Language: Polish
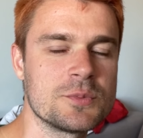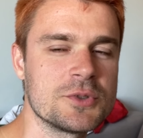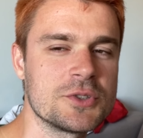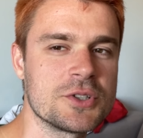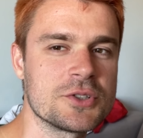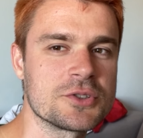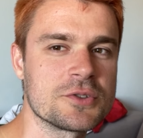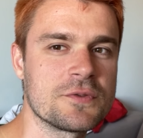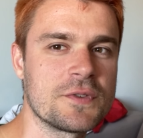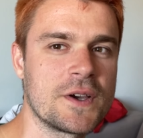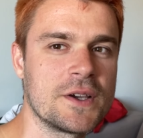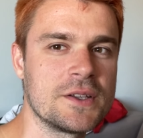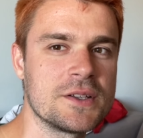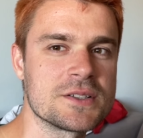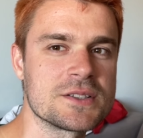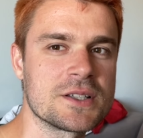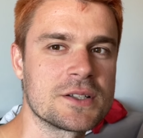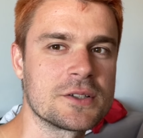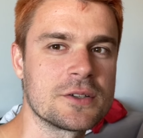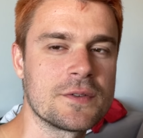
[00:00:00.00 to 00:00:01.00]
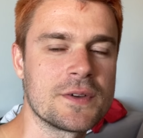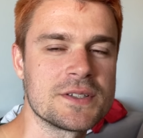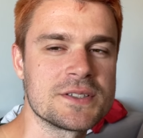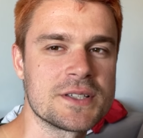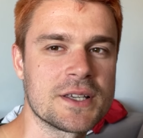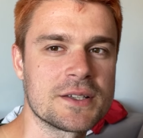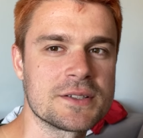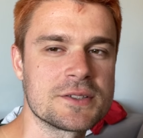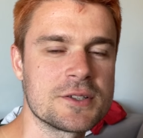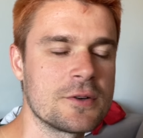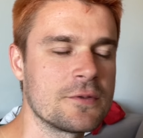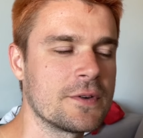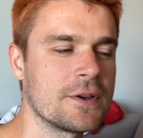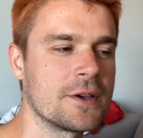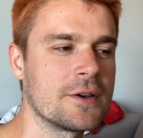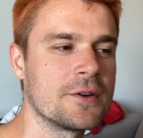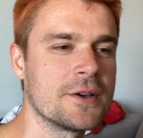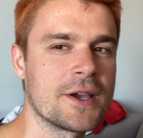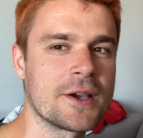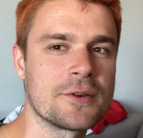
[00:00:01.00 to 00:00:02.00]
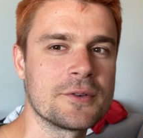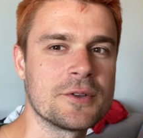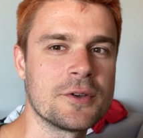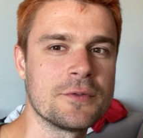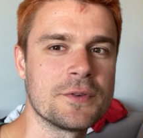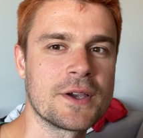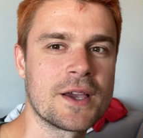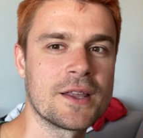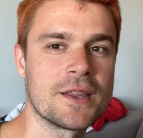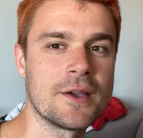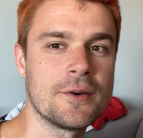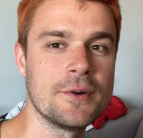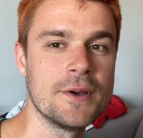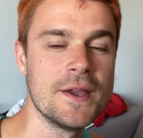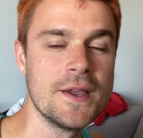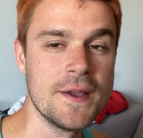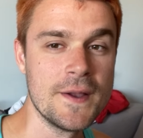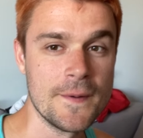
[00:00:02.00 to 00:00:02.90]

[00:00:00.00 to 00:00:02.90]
Myślę, że fajnie startować tak z nowego, jako nowy kanał.